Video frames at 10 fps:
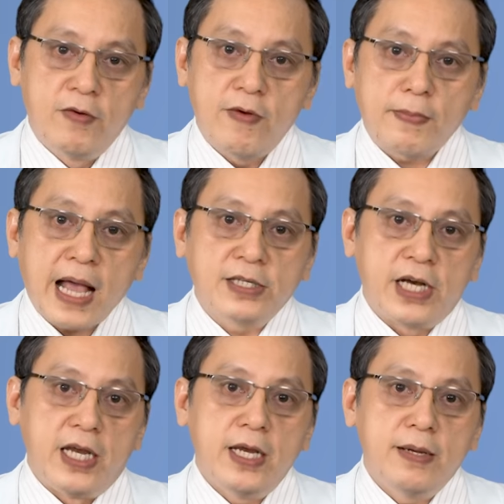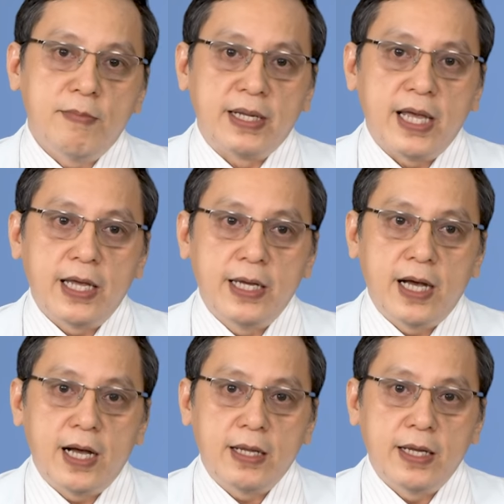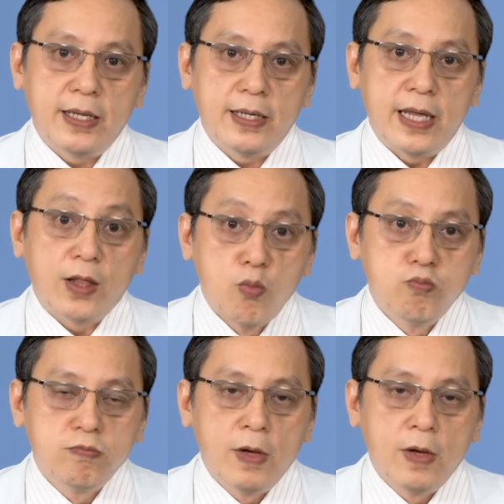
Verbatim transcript: phương pháp thắt trị bằng dây ờ, dây thun